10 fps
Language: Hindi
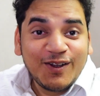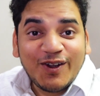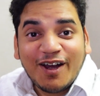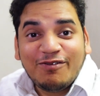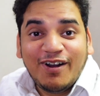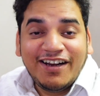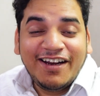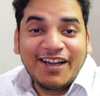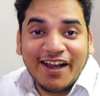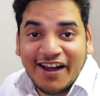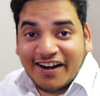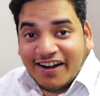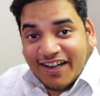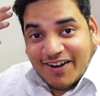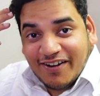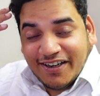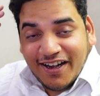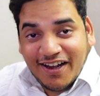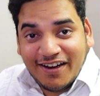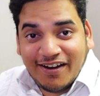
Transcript: तो यार फाइनली हेयर कट करवा लिया है